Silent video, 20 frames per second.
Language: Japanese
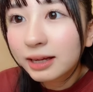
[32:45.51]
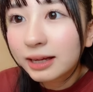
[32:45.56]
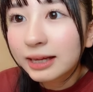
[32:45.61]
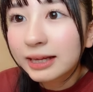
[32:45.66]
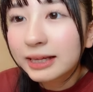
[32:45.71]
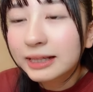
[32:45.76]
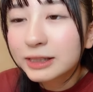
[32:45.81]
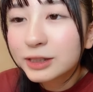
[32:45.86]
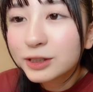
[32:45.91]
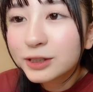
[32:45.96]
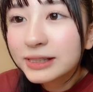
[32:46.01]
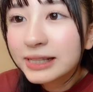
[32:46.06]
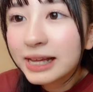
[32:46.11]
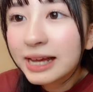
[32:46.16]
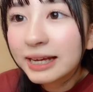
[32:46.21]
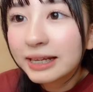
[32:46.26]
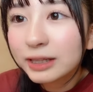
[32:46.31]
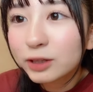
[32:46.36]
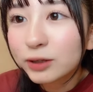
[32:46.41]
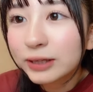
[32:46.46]
えー、
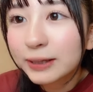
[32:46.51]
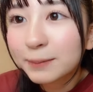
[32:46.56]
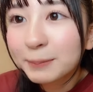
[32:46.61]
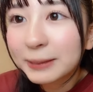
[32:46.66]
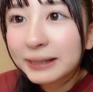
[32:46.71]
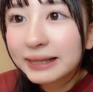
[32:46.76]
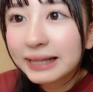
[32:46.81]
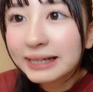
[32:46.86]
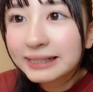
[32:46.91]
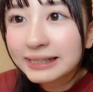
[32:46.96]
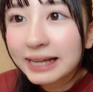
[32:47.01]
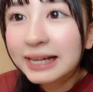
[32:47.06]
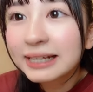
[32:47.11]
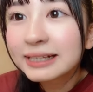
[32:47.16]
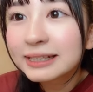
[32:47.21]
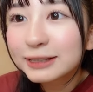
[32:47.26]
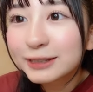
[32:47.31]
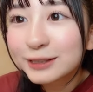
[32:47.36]
13位トキピタさん